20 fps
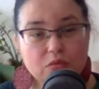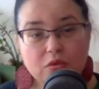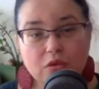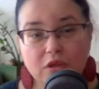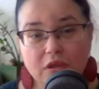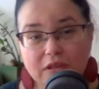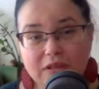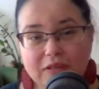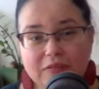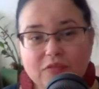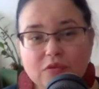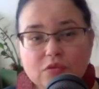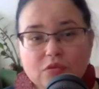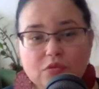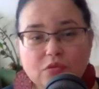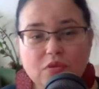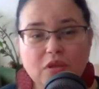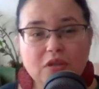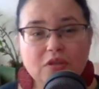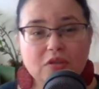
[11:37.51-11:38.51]
Tu trochę
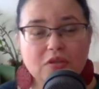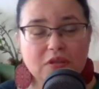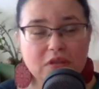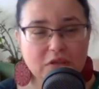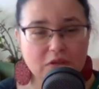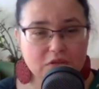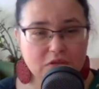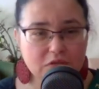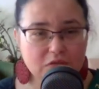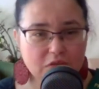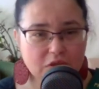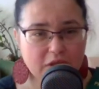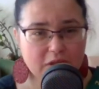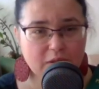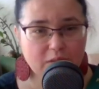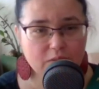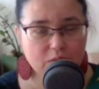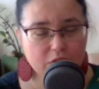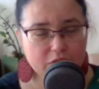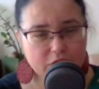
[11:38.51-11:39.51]
nawiązuje do tego, co
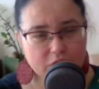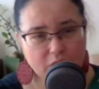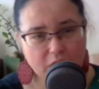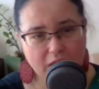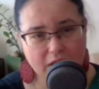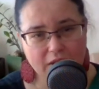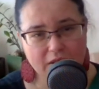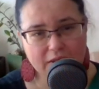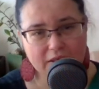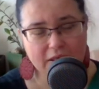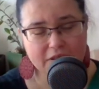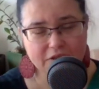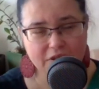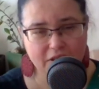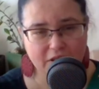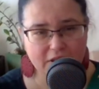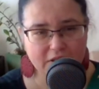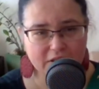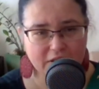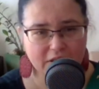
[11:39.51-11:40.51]
wczoraj mówiła
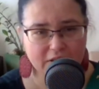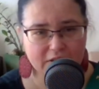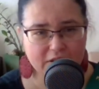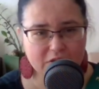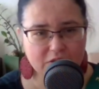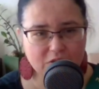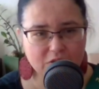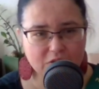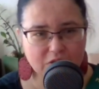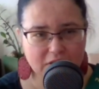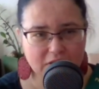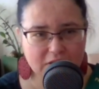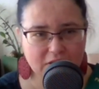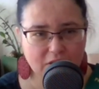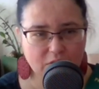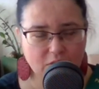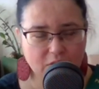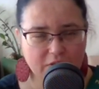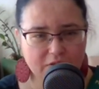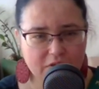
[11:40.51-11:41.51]
Kasia Religa na
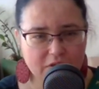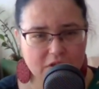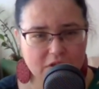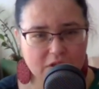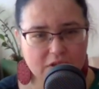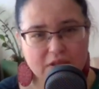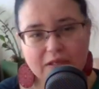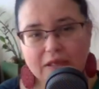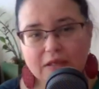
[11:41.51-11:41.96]
sąsiedzkiej ławeczce.